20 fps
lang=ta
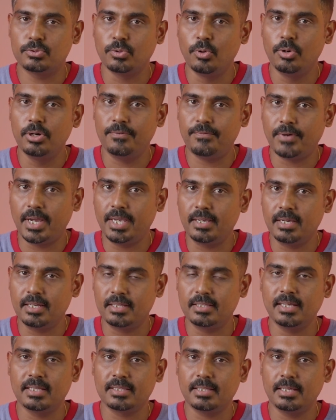ஜோன்
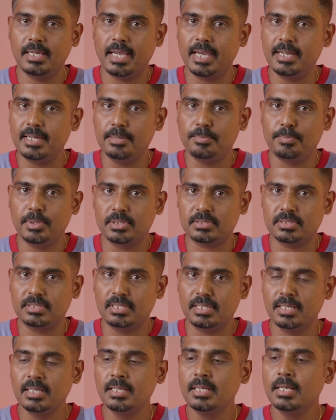ஃபைவ்ங்கிறது அந்த எயிட்டீன்
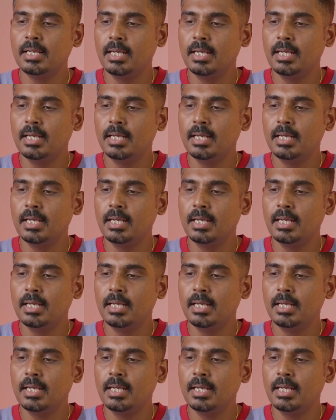பர்சன்ட்டை